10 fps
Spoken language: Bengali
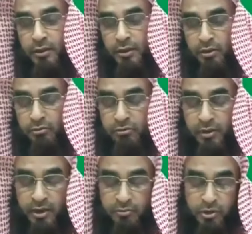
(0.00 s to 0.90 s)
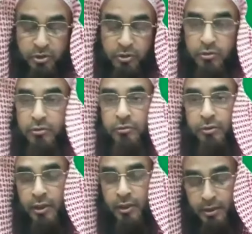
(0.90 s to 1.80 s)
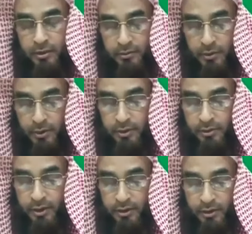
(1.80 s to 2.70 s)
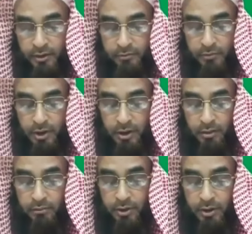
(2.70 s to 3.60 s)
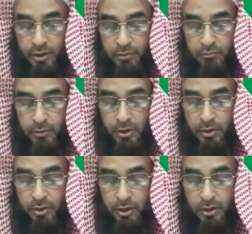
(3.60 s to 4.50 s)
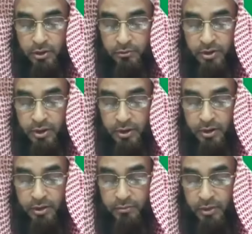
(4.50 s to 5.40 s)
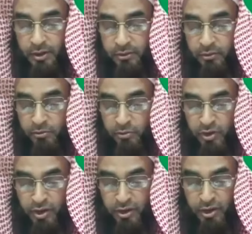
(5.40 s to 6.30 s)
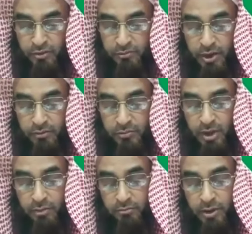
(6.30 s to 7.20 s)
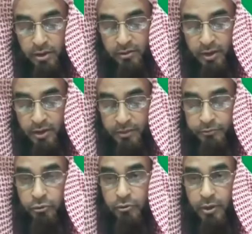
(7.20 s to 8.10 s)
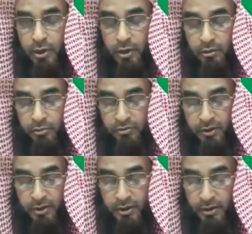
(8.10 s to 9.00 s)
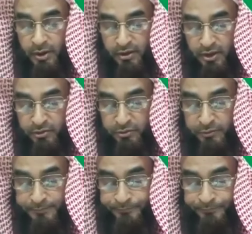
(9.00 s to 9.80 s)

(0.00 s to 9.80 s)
কিন্তু তার মধ্যেও তারা তাদের এই সব সিরকি বিদাতি কর্মকাণ্ডে তারা লিপ্ত আল্লাহ রব্বর তাদের হেদায়ত দান করে